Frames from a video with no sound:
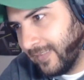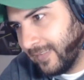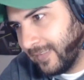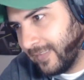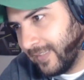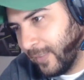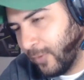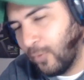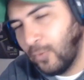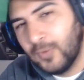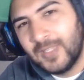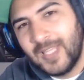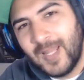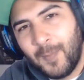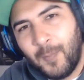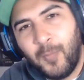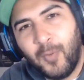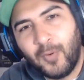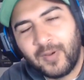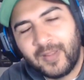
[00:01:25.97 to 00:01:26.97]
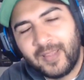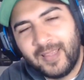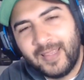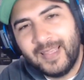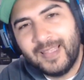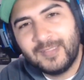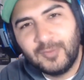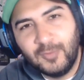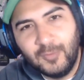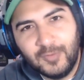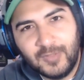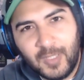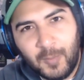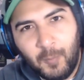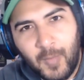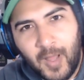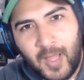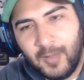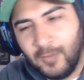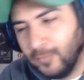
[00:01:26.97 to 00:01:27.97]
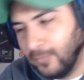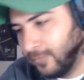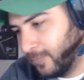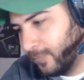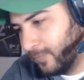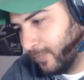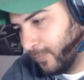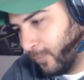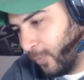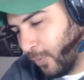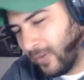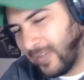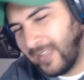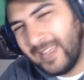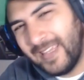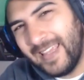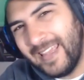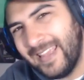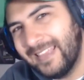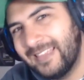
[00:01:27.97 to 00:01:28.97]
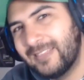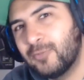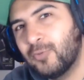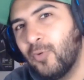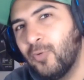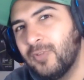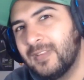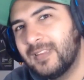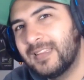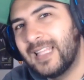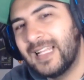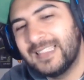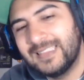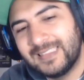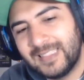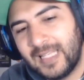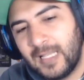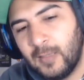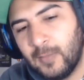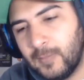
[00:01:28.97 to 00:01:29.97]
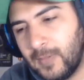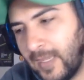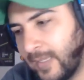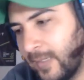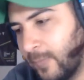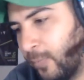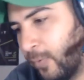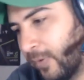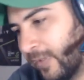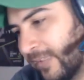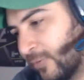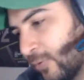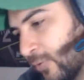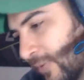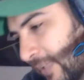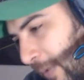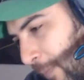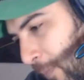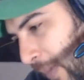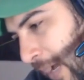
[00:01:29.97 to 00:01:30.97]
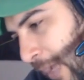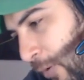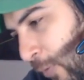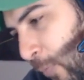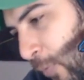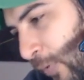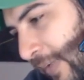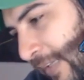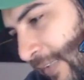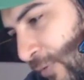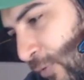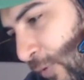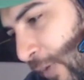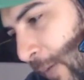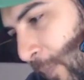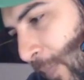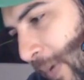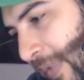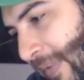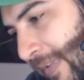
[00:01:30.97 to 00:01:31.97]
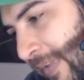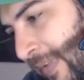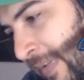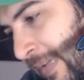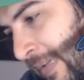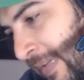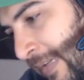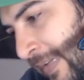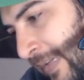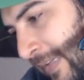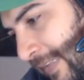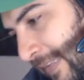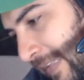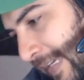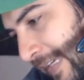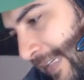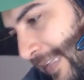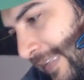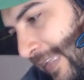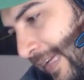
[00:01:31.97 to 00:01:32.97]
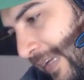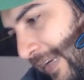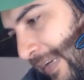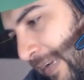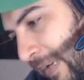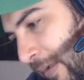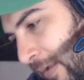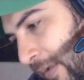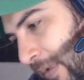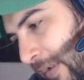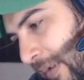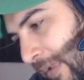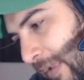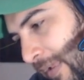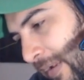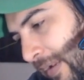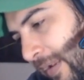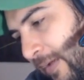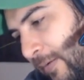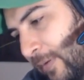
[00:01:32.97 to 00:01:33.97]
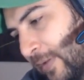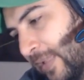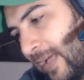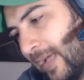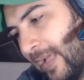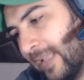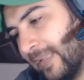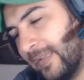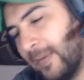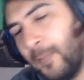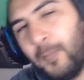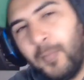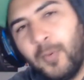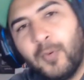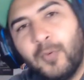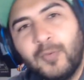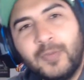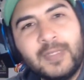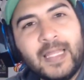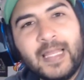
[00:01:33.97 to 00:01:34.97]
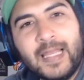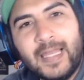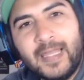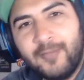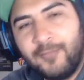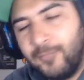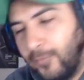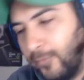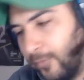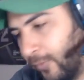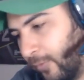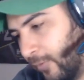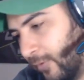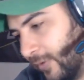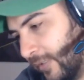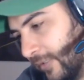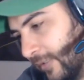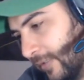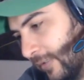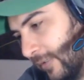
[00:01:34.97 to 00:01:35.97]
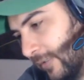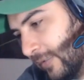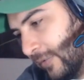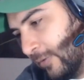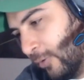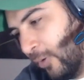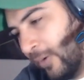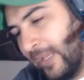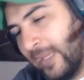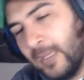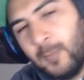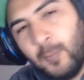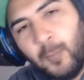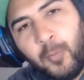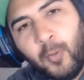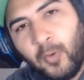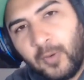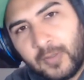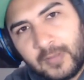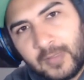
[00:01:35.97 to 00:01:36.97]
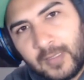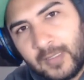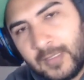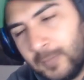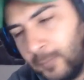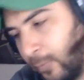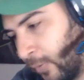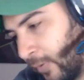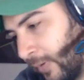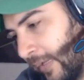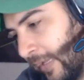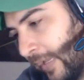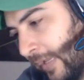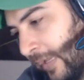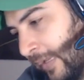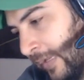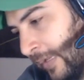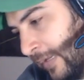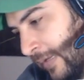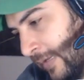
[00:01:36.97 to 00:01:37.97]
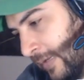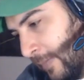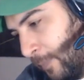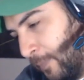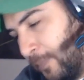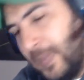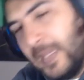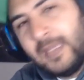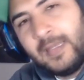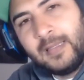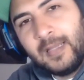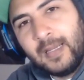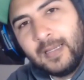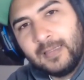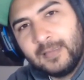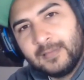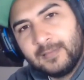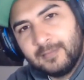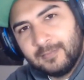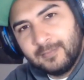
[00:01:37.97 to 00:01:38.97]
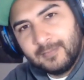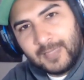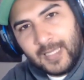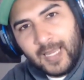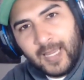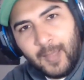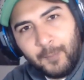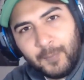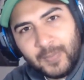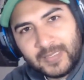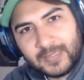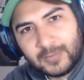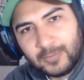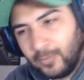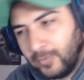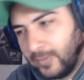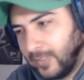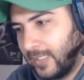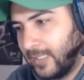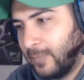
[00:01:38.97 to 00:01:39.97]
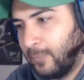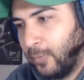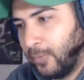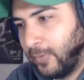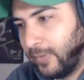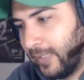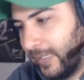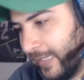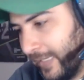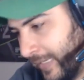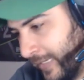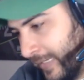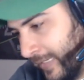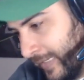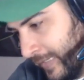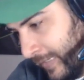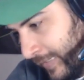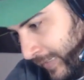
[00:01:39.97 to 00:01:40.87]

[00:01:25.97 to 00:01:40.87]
Quiero contar por qué son tan malos por qué son tan salvajes, por qué son tan malos, por qué son capaces de, quitarle la, vida a alguien por un teléfono y, no les importa, y por qué pican a las personas y por qué